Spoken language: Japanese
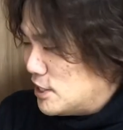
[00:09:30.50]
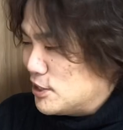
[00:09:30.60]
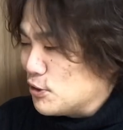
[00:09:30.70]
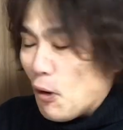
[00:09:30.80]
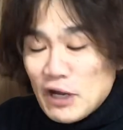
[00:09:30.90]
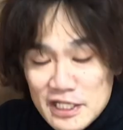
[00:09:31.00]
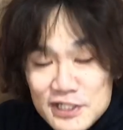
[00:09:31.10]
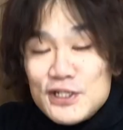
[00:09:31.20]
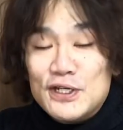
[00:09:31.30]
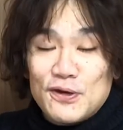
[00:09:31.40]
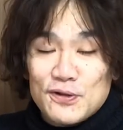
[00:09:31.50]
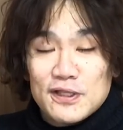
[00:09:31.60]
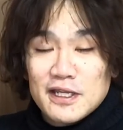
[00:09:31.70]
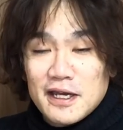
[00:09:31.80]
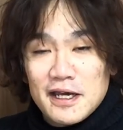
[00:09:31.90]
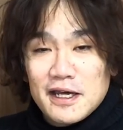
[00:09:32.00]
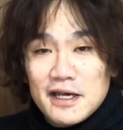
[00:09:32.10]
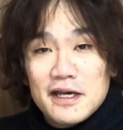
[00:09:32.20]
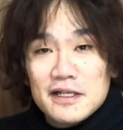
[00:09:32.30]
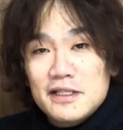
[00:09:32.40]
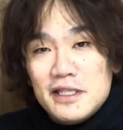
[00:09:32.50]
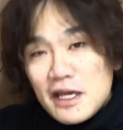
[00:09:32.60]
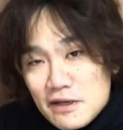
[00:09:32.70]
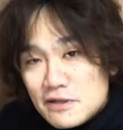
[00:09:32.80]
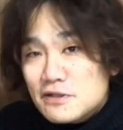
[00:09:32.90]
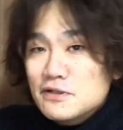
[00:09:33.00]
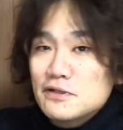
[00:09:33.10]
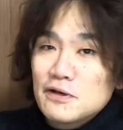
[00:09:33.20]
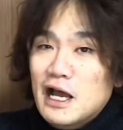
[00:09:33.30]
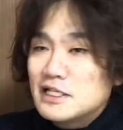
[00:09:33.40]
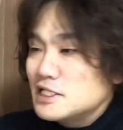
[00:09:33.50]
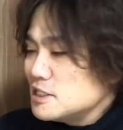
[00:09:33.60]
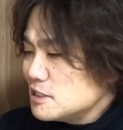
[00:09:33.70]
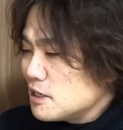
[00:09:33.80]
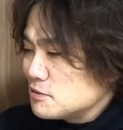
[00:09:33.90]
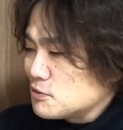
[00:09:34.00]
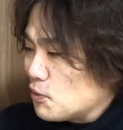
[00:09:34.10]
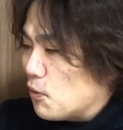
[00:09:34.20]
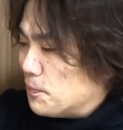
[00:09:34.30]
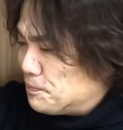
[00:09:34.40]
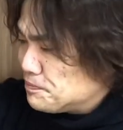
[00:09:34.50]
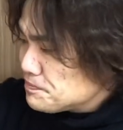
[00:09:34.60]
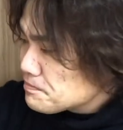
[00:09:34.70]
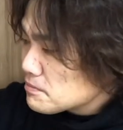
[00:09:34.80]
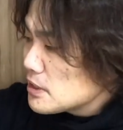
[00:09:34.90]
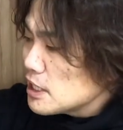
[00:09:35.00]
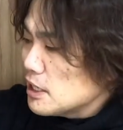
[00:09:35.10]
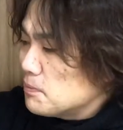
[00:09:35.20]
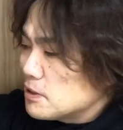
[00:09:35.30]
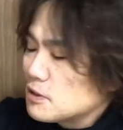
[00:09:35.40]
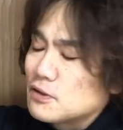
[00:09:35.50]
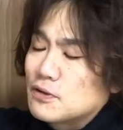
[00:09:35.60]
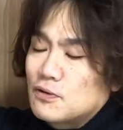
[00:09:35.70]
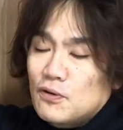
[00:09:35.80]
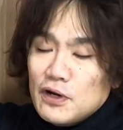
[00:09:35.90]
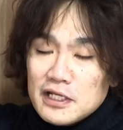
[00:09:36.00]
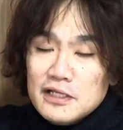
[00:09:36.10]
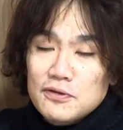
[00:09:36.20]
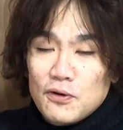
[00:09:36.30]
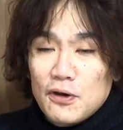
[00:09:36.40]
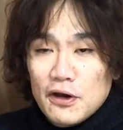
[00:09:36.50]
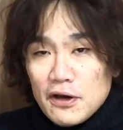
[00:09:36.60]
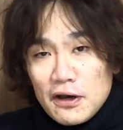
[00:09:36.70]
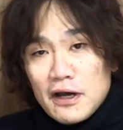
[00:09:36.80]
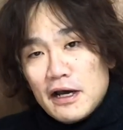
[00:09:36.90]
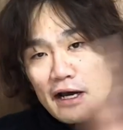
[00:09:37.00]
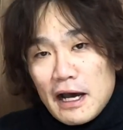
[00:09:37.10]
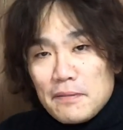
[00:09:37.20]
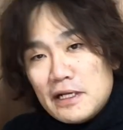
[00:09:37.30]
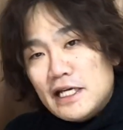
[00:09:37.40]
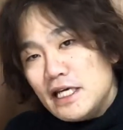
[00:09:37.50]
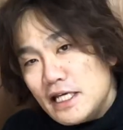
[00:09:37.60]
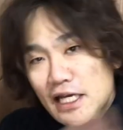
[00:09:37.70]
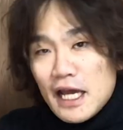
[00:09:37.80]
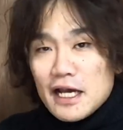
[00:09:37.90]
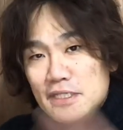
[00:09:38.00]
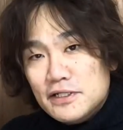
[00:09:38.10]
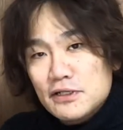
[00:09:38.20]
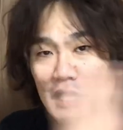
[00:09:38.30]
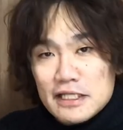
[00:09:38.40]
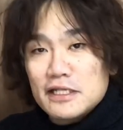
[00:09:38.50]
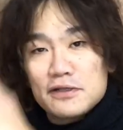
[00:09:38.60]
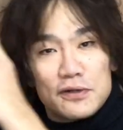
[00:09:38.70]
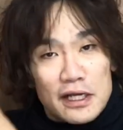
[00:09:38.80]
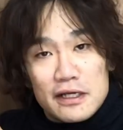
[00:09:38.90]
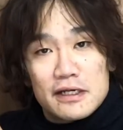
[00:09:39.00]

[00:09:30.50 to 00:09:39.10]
どぎついよっていう感じになるとやっぱりこれだとあんまり陰影が少ないんですよね。